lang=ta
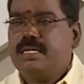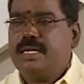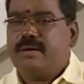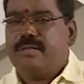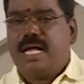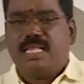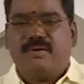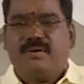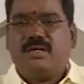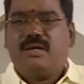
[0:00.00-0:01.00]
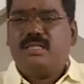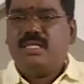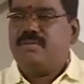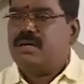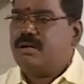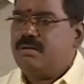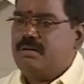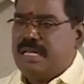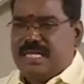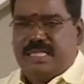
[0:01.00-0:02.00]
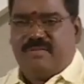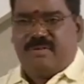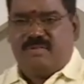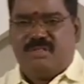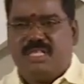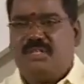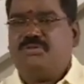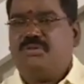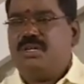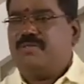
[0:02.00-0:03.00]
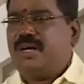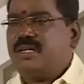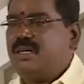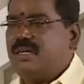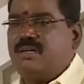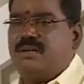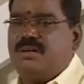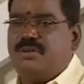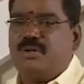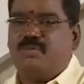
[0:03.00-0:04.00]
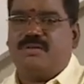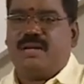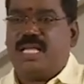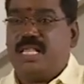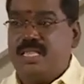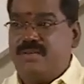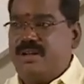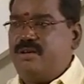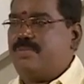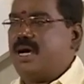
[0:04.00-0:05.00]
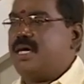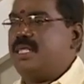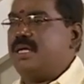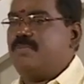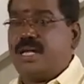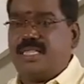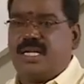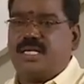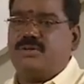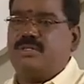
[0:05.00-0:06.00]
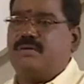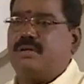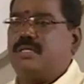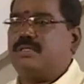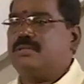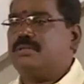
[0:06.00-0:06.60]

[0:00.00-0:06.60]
நீங்க வந்து அந்த வக்ரம் இந்த வக்ரம் இந்த திதி சூன்யம் வக்ரம் கிக்கரம்னு யூடியூப்ல வர்ற எந்த வீடியோவும் பார்க்காதீங்க பார்த்தீங்கன்னா ஜோசியம் வராது